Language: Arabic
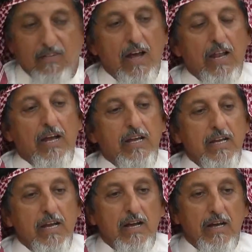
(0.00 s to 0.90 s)

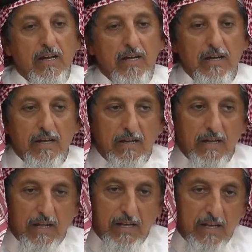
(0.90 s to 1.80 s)
فالحقيقه
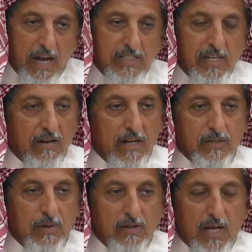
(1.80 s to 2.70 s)
الحقيقه اسال الله
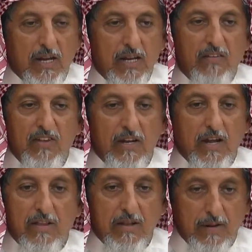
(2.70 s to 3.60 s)
سبحانه وتعالى ان يحفظ
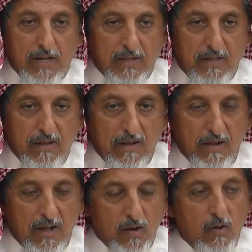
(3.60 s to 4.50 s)
لنا هذا البلد
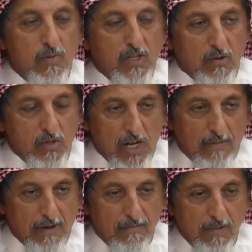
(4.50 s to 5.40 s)
حكومه
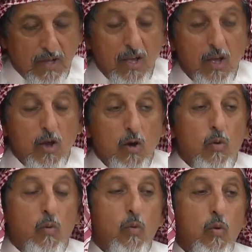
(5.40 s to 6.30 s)
وشعبه امين
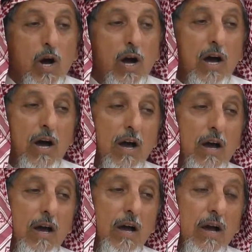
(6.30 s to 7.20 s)

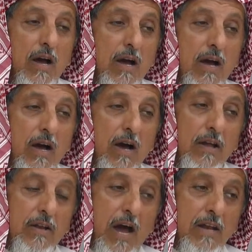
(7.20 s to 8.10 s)

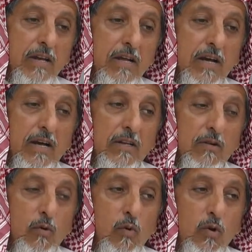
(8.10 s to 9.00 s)
ونهن آه،
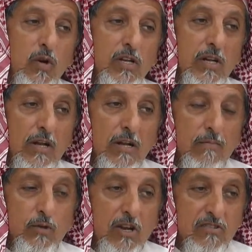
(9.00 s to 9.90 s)
نقول
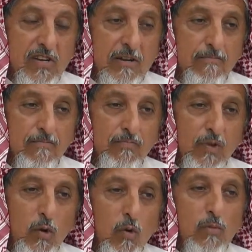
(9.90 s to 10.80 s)
للمدرسين
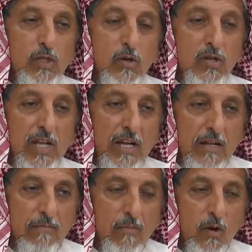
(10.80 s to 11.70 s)
ومسؤولين
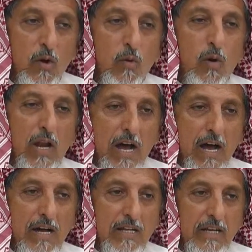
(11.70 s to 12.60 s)
التعليم
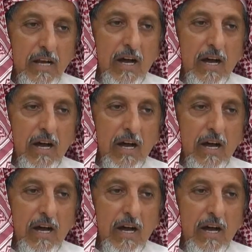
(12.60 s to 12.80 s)
والاهالي